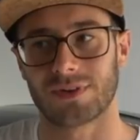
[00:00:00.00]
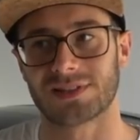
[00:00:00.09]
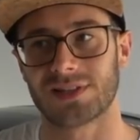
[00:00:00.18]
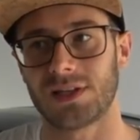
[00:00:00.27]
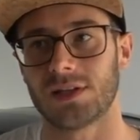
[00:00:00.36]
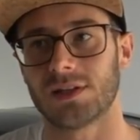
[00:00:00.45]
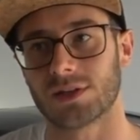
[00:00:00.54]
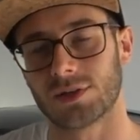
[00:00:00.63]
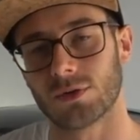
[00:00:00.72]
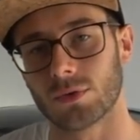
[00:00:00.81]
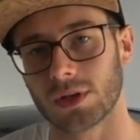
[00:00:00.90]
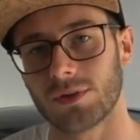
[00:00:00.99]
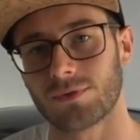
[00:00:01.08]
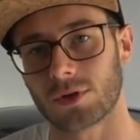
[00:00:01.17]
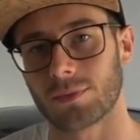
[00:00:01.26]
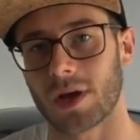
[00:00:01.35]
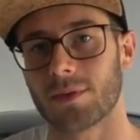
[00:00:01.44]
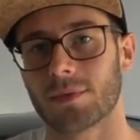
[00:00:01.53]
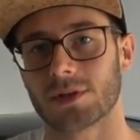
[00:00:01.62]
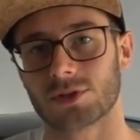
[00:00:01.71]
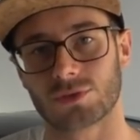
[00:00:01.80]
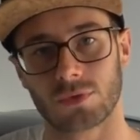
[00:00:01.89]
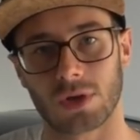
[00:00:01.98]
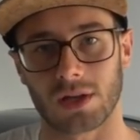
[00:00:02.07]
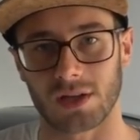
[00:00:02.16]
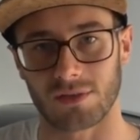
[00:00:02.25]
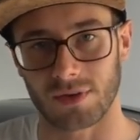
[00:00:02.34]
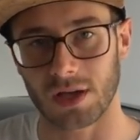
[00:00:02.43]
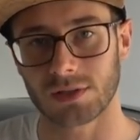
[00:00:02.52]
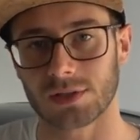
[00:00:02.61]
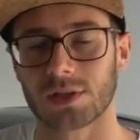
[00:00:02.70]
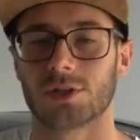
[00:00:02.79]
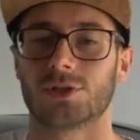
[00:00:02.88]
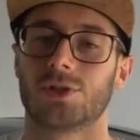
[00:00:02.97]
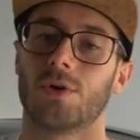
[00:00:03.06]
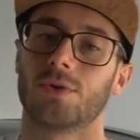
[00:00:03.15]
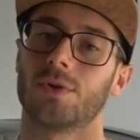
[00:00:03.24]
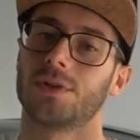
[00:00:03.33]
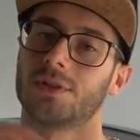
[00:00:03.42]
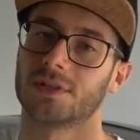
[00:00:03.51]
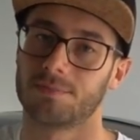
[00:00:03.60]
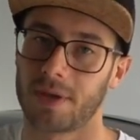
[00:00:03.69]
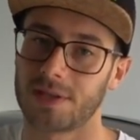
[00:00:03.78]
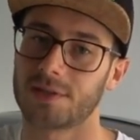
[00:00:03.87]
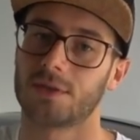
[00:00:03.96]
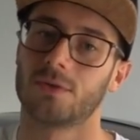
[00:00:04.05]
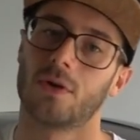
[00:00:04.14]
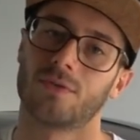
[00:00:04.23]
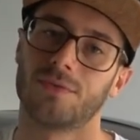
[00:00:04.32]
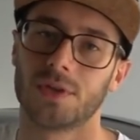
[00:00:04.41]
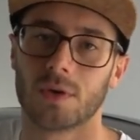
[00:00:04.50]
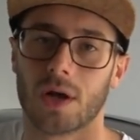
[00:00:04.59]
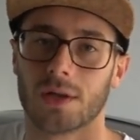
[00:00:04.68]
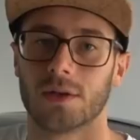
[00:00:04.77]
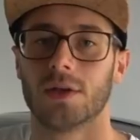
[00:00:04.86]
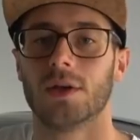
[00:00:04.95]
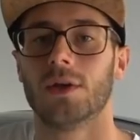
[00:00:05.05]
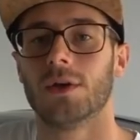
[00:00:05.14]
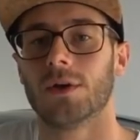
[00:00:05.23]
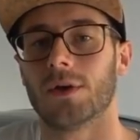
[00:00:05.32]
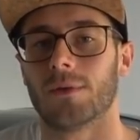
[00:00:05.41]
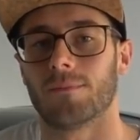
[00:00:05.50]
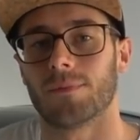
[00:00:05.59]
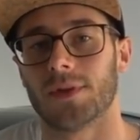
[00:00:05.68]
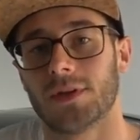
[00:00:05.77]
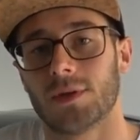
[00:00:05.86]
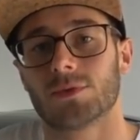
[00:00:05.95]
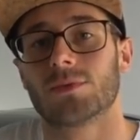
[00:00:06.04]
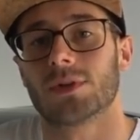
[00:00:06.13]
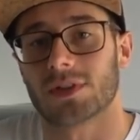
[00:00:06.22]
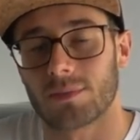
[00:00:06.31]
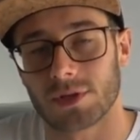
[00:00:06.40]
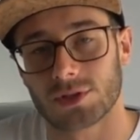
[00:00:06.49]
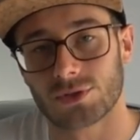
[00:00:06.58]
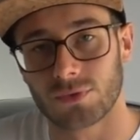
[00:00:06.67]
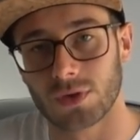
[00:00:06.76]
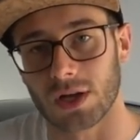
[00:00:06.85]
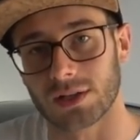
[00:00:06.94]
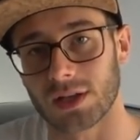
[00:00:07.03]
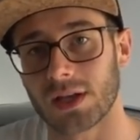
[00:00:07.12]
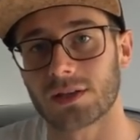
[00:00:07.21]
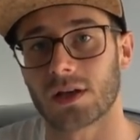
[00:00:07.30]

was ich in der Theorie von einem Einmassenschwungrad erwarte, dann schaut euch das Basic Talk Video an, ähm, in dem es um das Einmassenschwungrad geht.